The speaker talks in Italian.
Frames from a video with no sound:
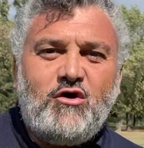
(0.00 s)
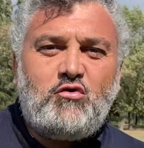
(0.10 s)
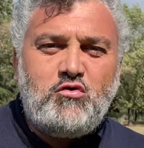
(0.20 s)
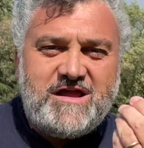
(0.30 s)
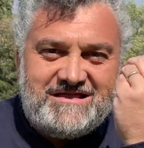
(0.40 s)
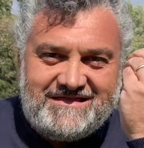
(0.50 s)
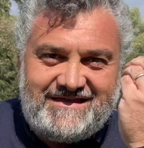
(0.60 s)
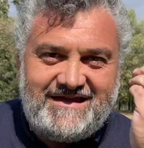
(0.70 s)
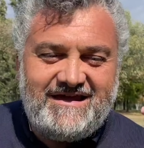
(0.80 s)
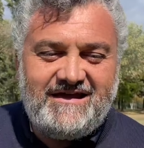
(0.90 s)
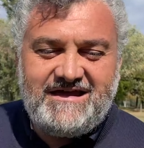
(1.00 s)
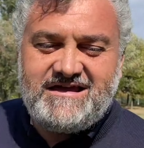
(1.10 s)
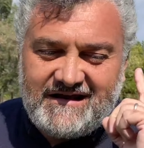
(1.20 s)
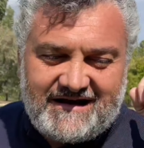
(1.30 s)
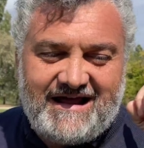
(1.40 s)
Quindi
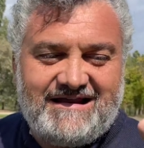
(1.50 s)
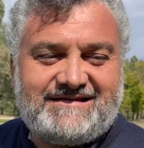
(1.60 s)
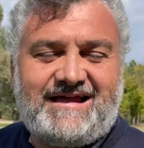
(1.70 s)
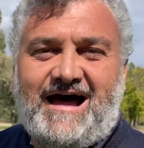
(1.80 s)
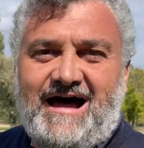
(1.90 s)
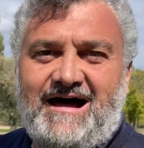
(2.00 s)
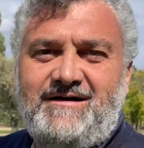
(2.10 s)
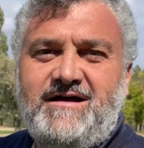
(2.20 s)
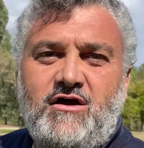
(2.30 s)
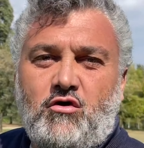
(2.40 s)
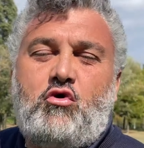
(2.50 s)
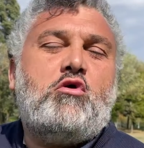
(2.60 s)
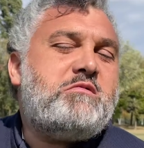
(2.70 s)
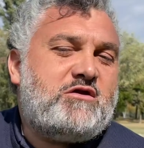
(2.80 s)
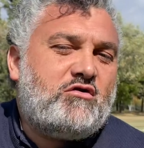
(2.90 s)
in realtà,
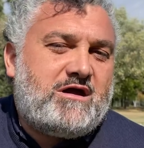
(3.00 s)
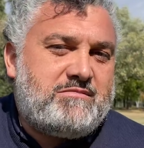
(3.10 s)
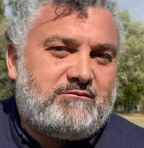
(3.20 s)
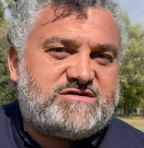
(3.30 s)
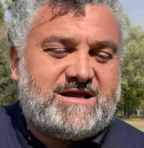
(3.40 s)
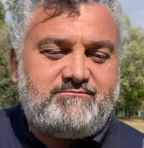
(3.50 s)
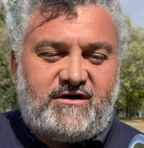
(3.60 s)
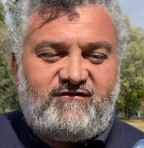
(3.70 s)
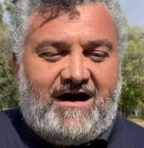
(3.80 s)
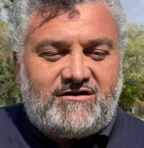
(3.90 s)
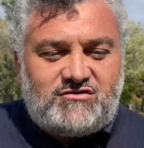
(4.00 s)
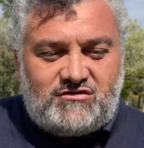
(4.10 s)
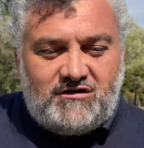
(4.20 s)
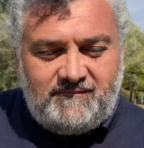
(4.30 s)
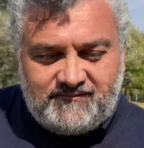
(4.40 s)
come noi abbiamo sempre
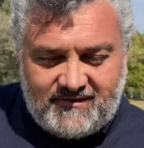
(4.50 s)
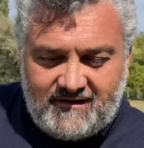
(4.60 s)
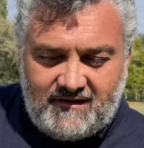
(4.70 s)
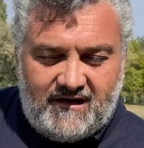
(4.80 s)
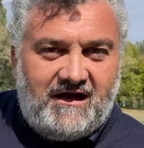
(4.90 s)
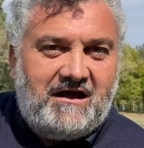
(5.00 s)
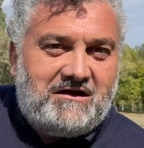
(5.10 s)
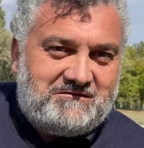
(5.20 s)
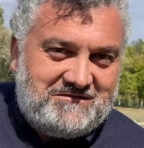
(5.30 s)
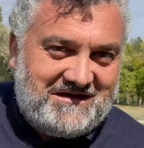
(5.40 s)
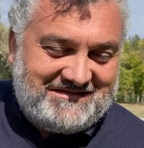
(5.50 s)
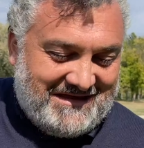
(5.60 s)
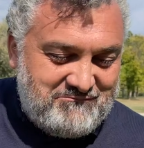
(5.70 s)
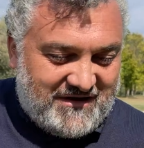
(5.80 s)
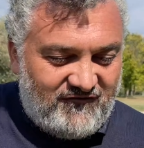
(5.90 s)
fatto eh, nei
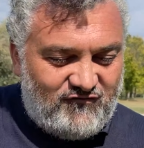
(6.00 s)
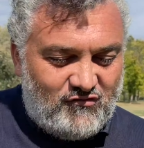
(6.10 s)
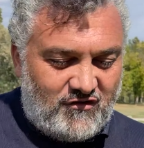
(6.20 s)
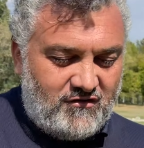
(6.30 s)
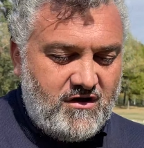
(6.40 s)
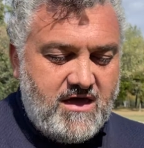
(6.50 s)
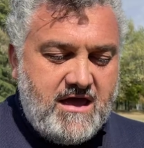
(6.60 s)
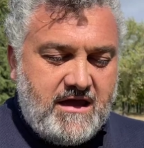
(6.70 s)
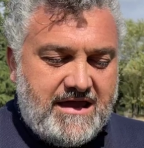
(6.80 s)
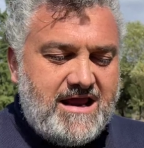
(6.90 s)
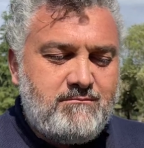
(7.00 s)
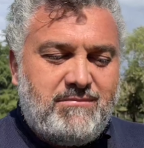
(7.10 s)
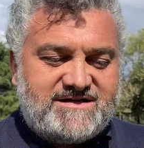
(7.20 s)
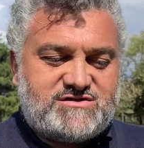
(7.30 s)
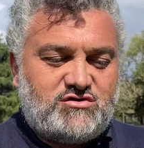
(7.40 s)
tempi che furono, il
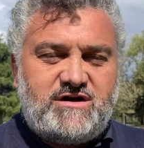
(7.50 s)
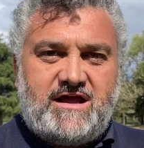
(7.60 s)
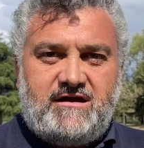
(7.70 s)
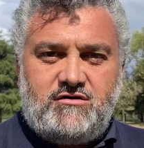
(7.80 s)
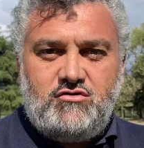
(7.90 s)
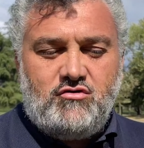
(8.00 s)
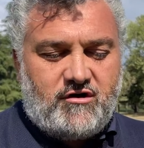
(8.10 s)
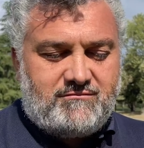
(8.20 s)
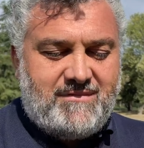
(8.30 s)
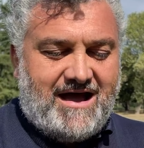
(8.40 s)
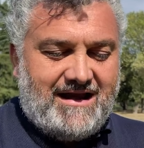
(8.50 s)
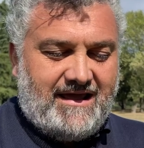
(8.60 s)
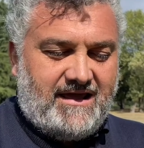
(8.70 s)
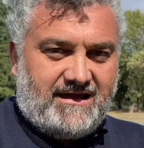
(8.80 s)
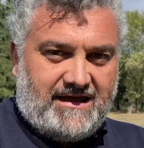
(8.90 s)
bastone
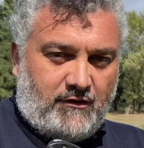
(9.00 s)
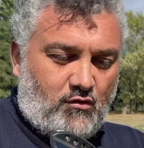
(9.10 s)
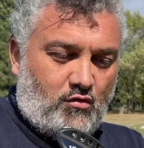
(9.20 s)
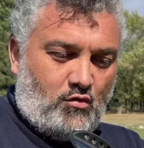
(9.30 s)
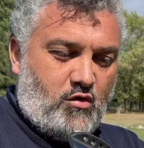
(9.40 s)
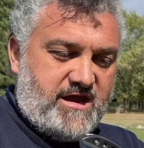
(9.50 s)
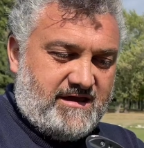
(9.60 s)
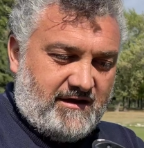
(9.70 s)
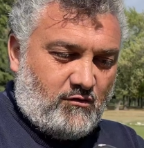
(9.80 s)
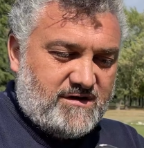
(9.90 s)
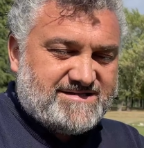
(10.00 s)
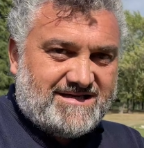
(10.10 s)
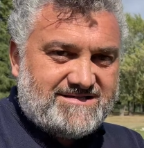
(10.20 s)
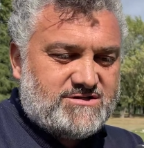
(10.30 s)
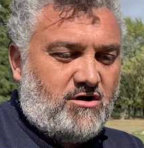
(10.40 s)
normale che qui in
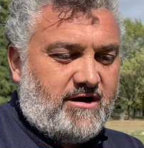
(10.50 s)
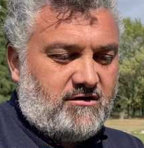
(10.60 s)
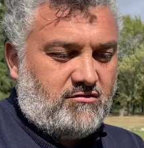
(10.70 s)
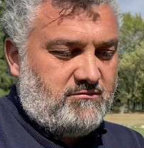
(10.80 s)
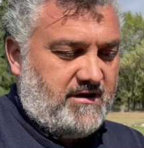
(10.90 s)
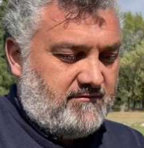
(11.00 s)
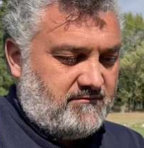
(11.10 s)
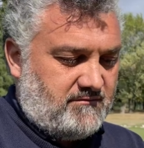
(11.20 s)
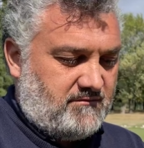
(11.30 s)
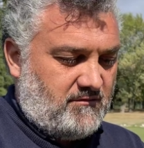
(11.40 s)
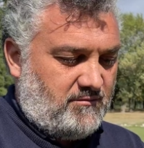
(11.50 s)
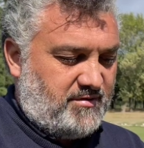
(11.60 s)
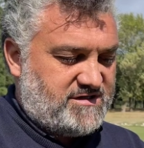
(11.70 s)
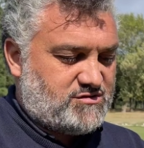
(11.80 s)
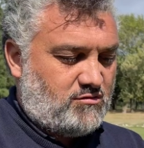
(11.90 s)
questa zona, come
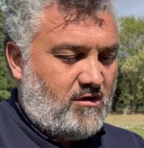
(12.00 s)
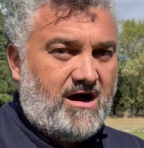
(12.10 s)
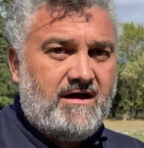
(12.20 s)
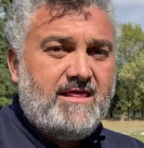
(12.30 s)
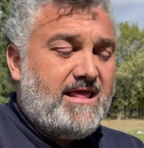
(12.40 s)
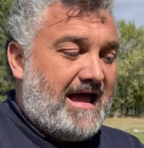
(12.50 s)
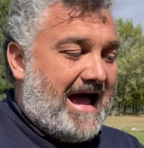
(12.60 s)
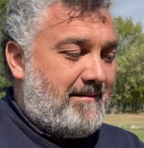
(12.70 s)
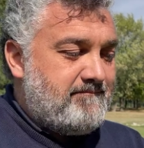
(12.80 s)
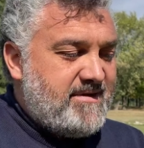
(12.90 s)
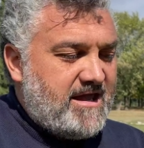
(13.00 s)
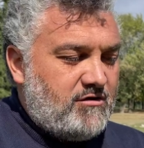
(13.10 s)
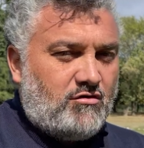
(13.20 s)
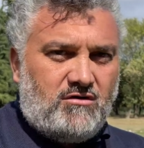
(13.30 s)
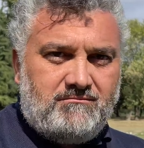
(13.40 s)
preso qua, ha
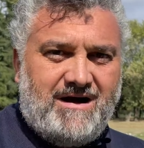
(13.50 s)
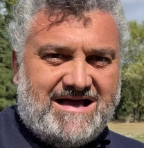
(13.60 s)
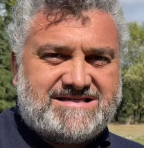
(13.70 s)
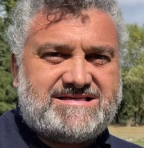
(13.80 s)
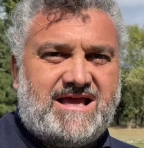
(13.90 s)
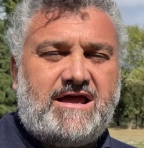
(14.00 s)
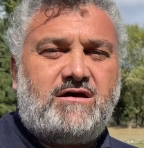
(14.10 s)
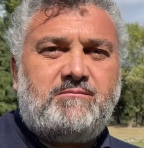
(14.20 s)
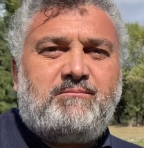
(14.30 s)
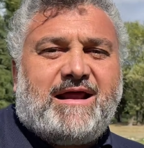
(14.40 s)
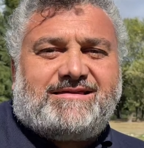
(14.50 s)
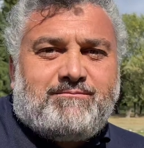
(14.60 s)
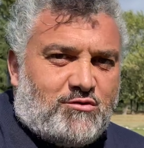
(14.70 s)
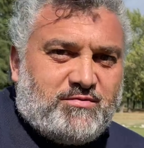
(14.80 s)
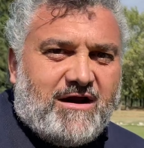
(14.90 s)
meno massa e parte
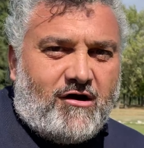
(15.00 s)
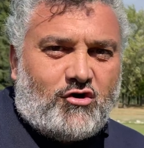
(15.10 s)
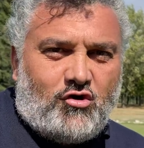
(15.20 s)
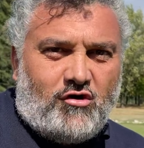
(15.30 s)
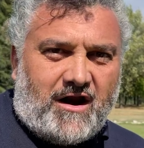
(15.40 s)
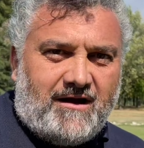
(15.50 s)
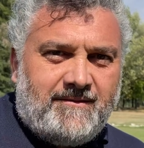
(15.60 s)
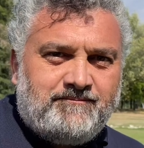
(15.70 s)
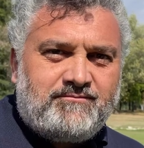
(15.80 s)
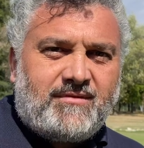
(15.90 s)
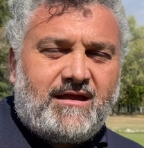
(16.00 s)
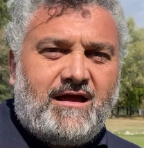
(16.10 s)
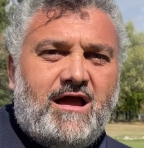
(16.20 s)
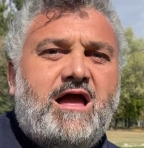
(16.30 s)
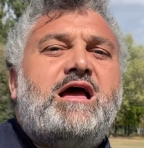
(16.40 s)
più piano ancora. Suona a
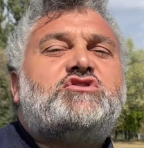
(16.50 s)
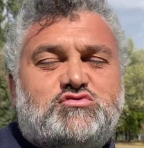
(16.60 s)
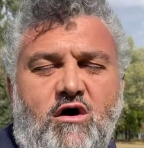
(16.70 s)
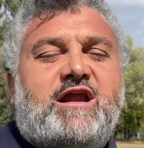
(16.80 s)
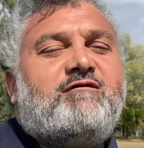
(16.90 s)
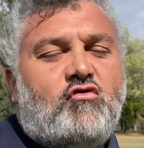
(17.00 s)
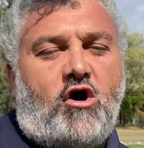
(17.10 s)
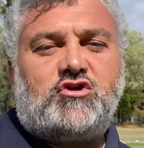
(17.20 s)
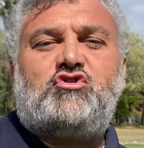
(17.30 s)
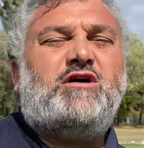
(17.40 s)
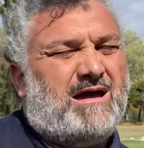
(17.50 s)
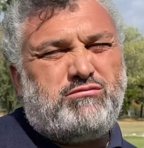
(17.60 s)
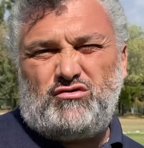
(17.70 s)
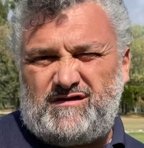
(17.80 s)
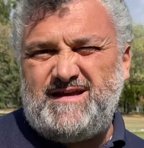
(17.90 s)
vuoto. Suona a vuoto, è
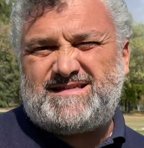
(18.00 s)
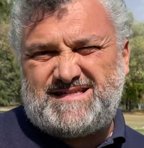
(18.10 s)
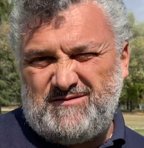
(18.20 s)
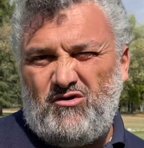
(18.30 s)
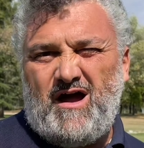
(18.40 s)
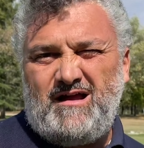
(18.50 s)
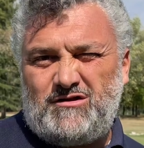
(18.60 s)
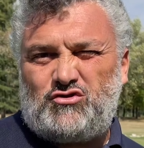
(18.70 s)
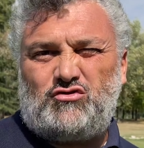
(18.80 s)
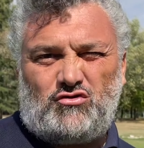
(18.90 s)
bruttissimo, eh?